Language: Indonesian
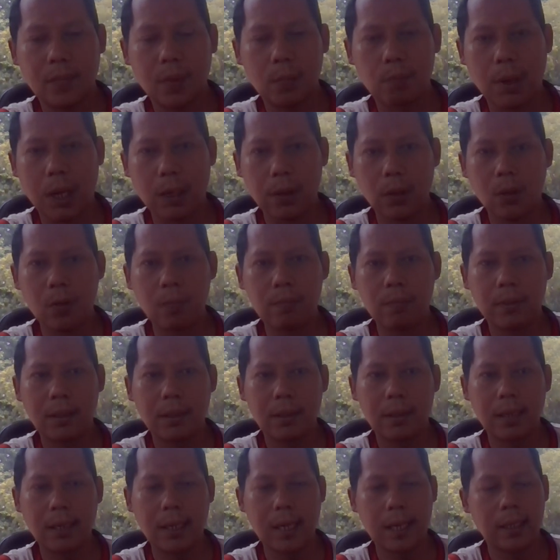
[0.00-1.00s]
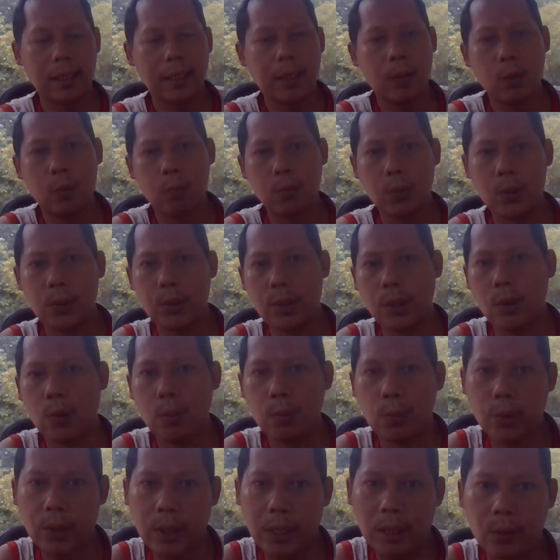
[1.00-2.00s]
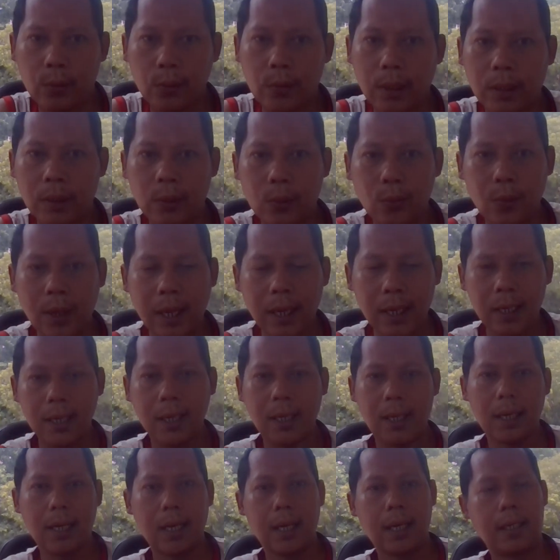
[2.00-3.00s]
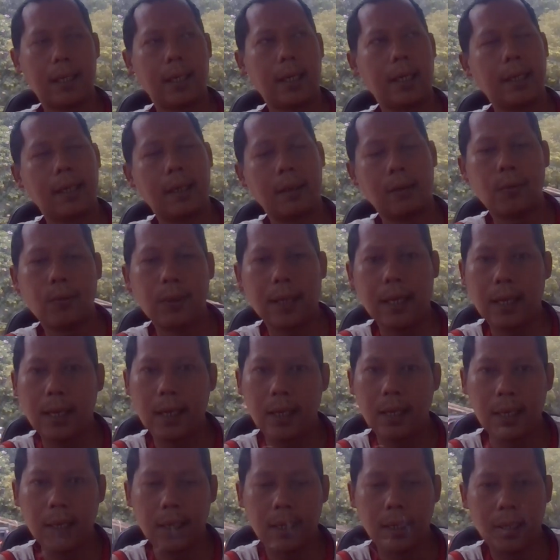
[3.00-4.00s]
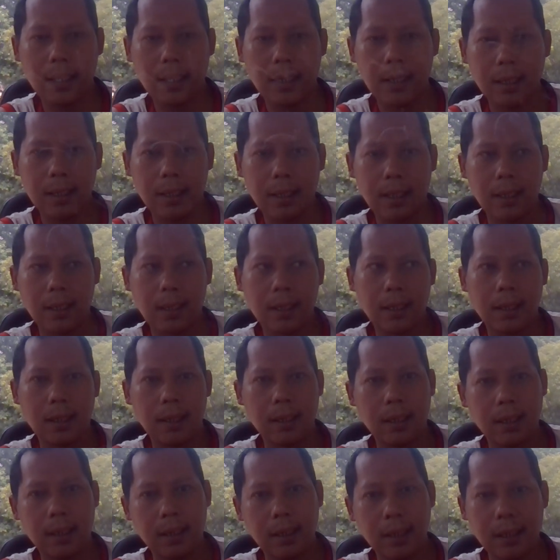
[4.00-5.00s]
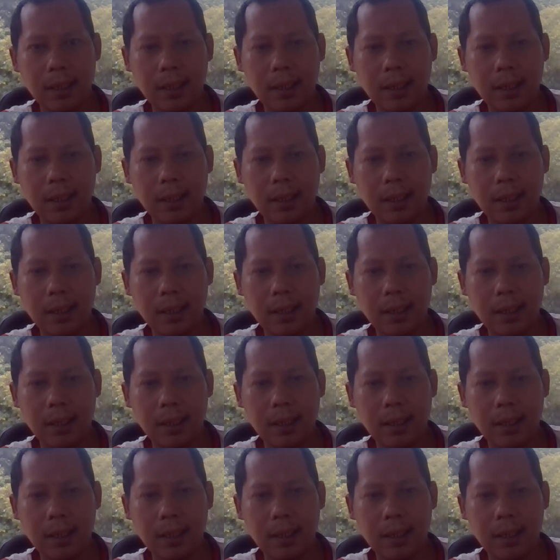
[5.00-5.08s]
Maklum, kan ada yang umur sudah umur yang udah tua, ada yang udah uh,